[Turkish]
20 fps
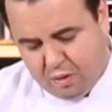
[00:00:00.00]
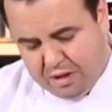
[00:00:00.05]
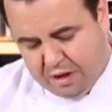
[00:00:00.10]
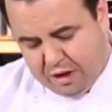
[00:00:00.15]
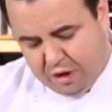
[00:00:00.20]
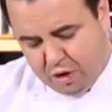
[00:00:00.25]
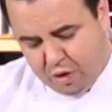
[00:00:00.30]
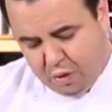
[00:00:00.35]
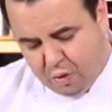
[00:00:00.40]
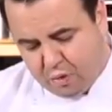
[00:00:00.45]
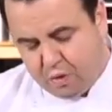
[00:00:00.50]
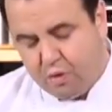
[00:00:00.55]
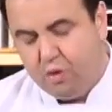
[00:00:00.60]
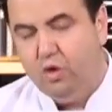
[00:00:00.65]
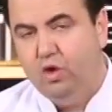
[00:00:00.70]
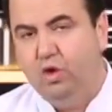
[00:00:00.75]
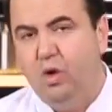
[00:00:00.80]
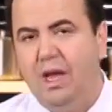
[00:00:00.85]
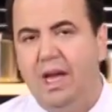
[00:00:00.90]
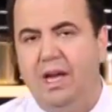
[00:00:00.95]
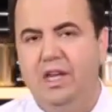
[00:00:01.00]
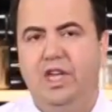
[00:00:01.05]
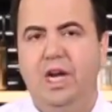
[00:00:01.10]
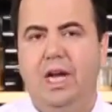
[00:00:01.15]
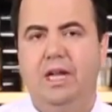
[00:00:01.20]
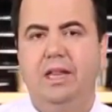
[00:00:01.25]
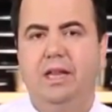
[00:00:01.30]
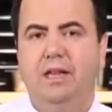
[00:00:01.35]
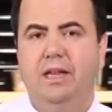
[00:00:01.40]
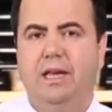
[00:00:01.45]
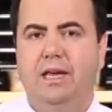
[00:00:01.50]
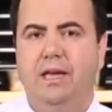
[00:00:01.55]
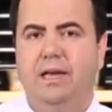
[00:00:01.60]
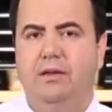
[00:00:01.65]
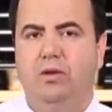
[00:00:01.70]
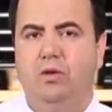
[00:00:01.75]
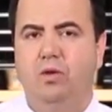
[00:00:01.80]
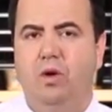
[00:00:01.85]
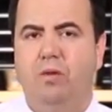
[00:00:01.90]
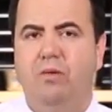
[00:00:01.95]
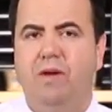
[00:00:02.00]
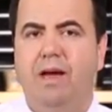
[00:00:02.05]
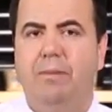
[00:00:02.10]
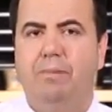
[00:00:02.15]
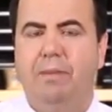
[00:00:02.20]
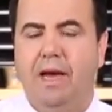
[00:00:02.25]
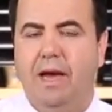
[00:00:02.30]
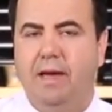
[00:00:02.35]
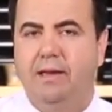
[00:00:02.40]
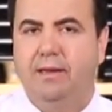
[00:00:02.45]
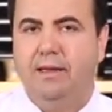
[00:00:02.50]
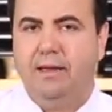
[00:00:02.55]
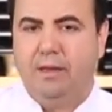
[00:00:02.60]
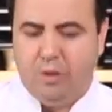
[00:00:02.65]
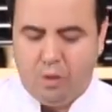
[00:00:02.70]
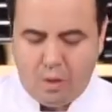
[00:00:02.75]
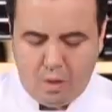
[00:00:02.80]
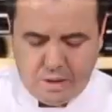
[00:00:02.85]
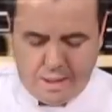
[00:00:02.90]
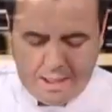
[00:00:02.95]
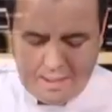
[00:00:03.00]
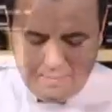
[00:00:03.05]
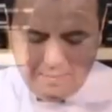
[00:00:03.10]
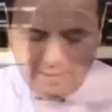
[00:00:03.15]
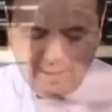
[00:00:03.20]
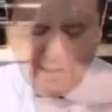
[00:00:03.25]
İnce uzun julienne şeklinde kesiyorum veya piyazlık diyorlar.